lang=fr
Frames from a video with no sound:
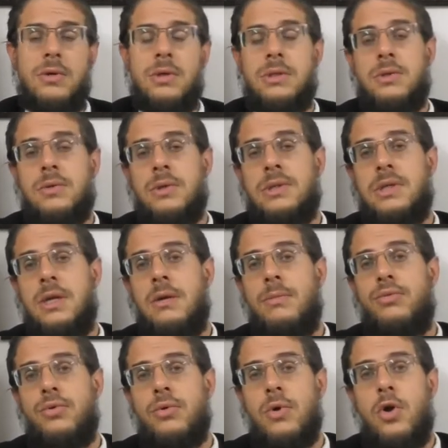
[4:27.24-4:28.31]
qui se sont installés
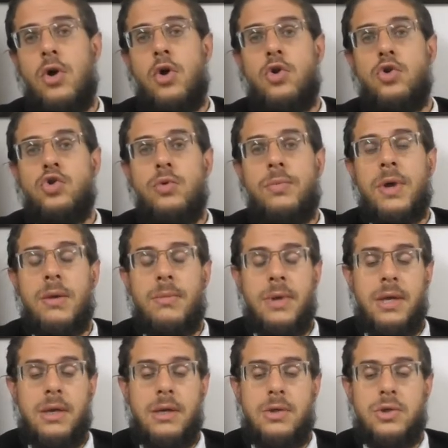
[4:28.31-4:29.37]
pour
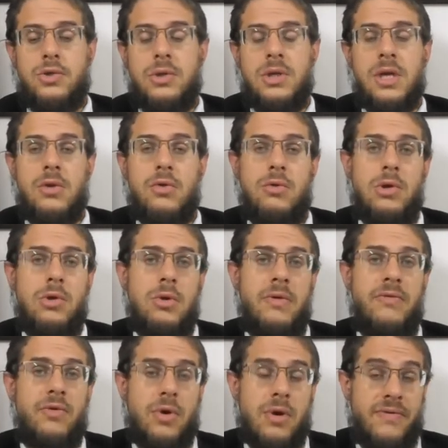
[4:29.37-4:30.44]
supprimer ce décret de l'huile
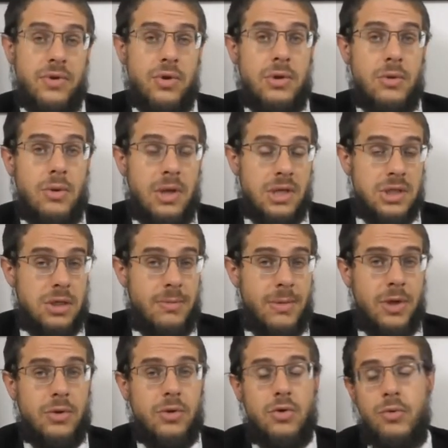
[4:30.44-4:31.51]
l'huile. Donc en fait, on a le droit d'acheter
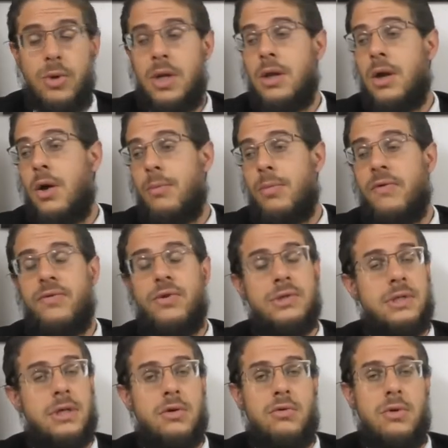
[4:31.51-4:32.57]
maintenant de l'huile en
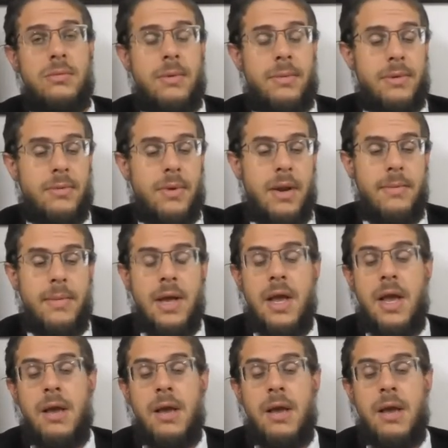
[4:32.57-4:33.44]
provenance d'Egoïm, il n'y a pas de problème.